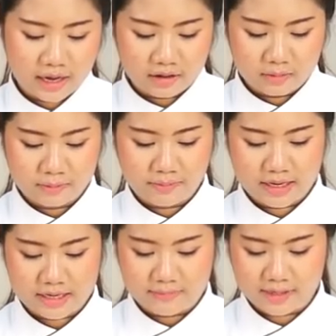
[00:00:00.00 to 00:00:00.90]
คะก็ประมาณ
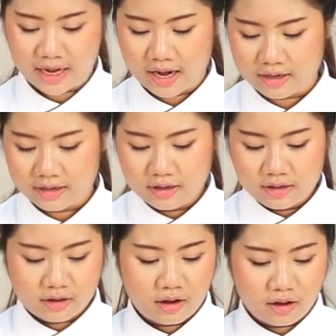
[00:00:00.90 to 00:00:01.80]
นี้เหมือนกัน
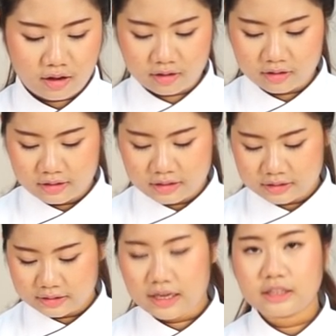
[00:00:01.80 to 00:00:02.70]
ก็
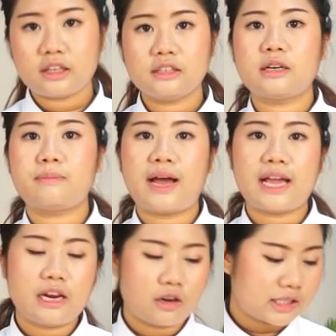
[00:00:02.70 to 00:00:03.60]
ขั้นตอนต่อไป
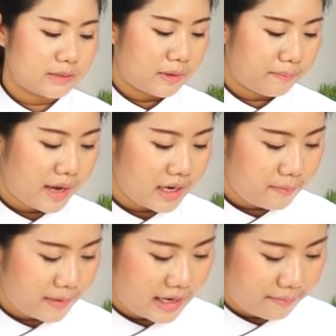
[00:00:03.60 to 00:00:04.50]
เราก็จะมาปั้นให้
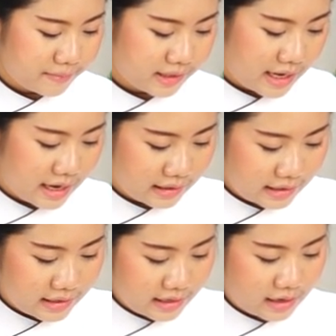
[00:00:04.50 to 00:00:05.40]
เป็นเล็บมือนาง
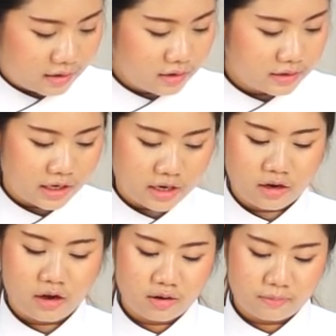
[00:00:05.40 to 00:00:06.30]
กันนะคะก็ใช้
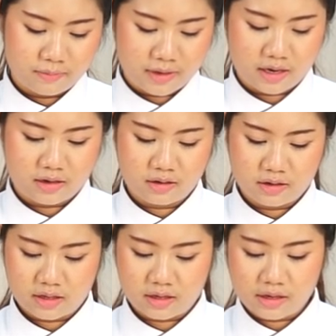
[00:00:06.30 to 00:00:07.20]
ก้อนประมาณ
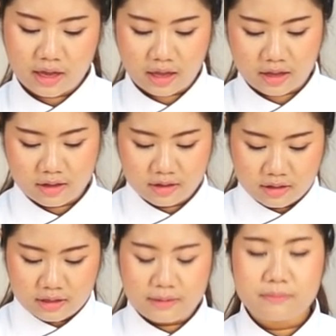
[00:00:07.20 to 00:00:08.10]
นี้ก็ได้
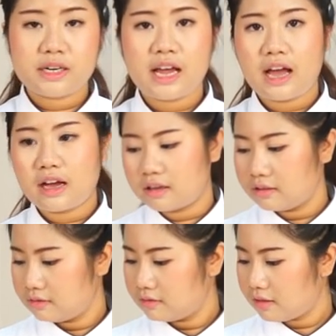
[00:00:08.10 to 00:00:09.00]
เล็บมือนาง
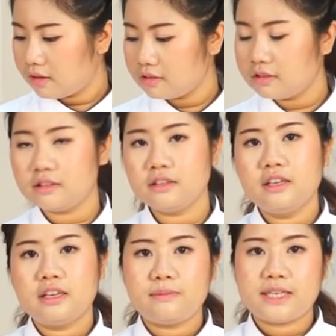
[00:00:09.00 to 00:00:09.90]
ก็คือ
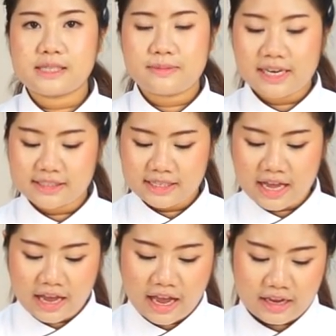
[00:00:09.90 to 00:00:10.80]
จะมีลักษณะ
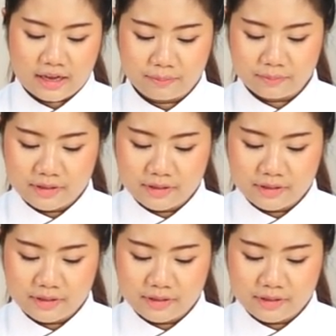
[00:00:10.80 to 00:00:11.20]
คล้ายกับ